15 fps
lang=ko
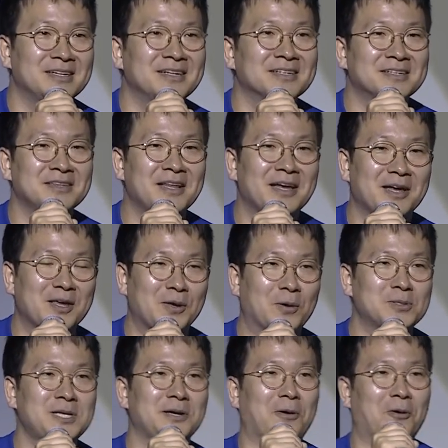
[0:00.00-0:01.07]
근데
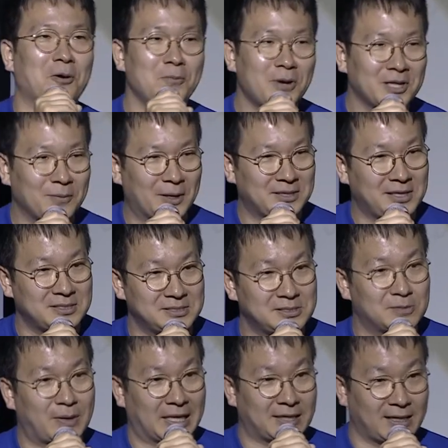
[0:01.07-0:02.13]
여자 여러 명한테 많이 데이트 신청을
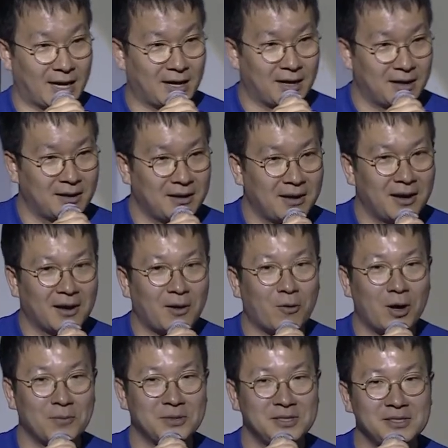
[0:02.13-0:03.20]
받았다라고
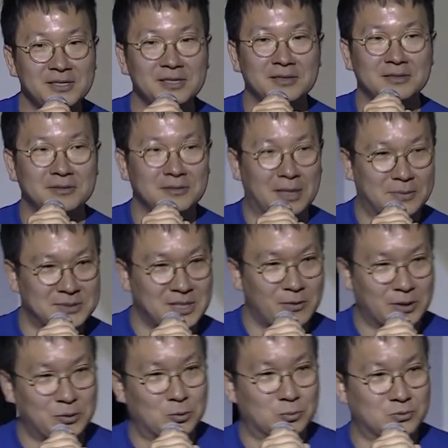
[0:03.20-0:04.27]
하면 인기 있는 남자일
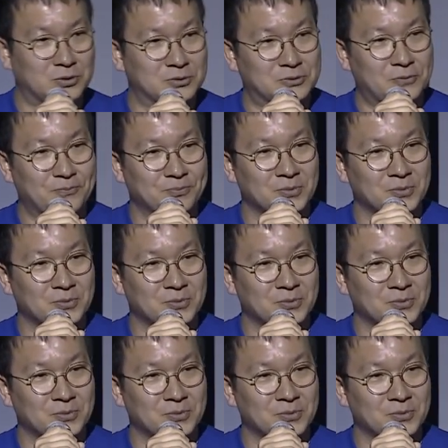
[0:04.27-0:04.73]
확률이 높은 거죠.